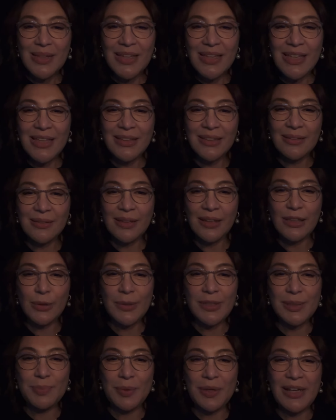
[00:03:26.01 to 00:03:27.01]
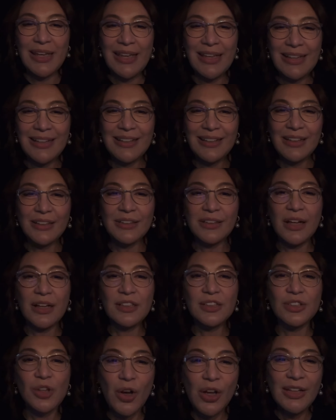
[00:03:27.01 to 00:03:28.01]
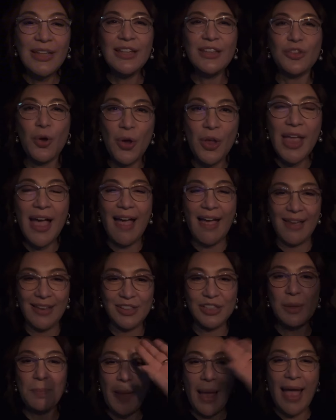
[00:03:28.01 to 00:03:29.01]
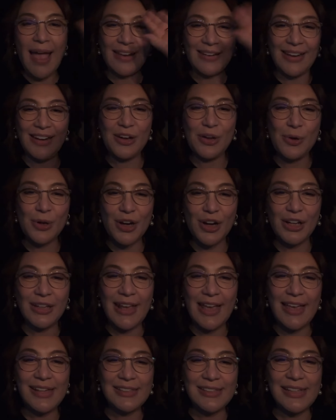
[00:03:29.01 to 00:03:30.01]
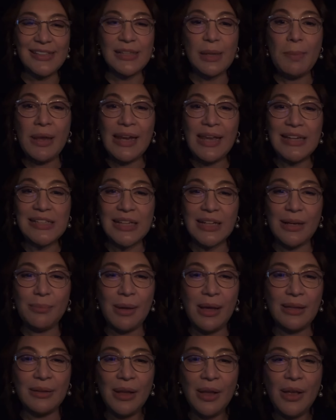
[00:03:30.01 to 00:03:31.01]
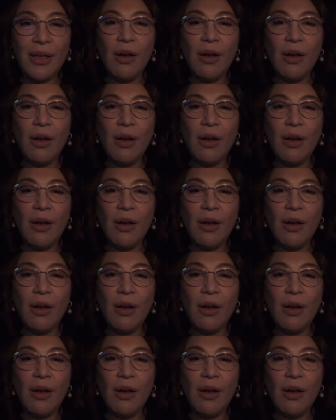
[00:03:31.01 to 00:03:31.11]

And hello, it's Bree. Uh, Johnny Toya in Japan. Hello, Curly Ezzy sa Malaysia naman.